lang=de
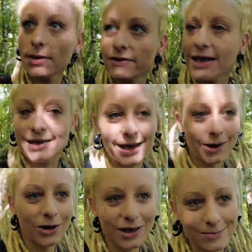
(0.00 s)
man weiß
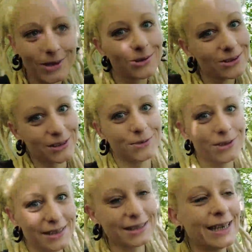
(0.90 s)
ja auch immer noch nicht
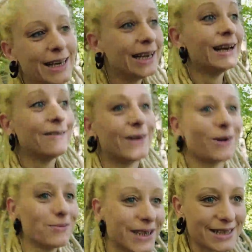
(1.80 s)
wirklich,
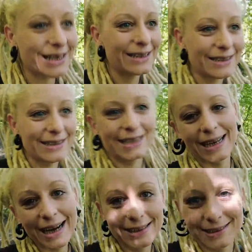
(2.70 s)
warum das alles hier
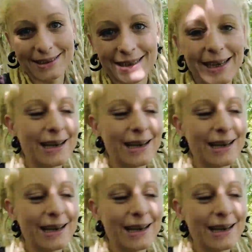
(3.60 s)
da ist.